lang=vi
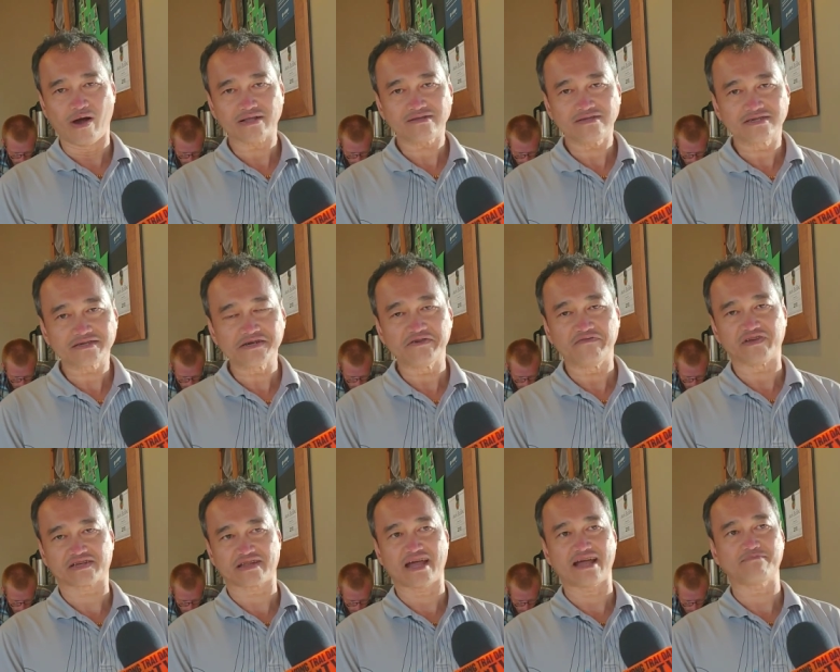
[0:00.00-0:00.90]
hết những người
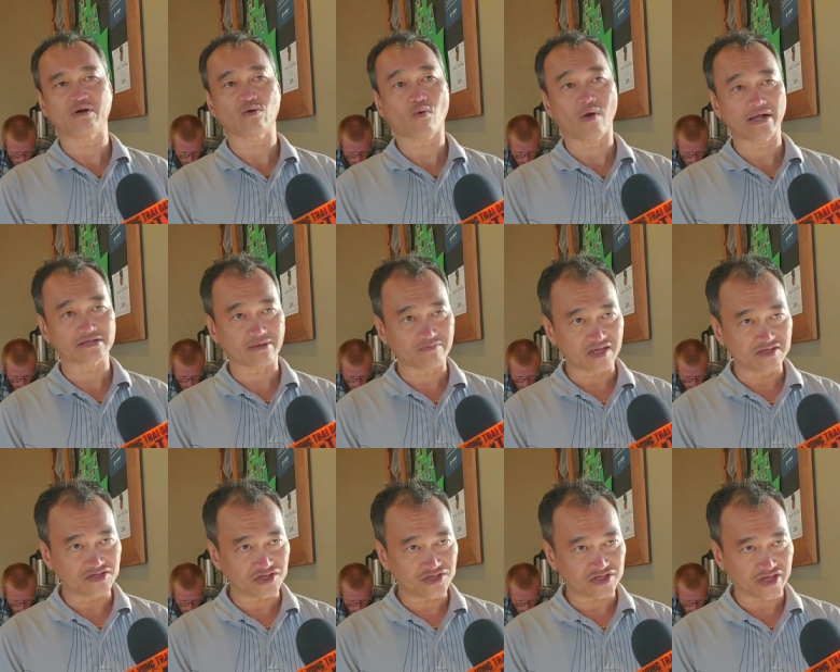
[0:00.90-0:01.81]
Việt Nam mà quan tâm
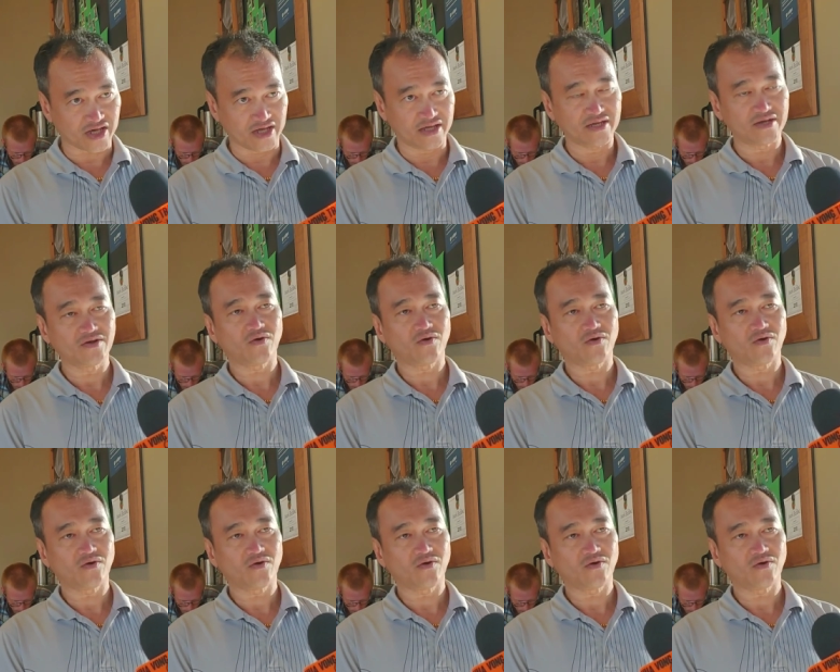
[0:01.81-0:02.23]
đến chính trị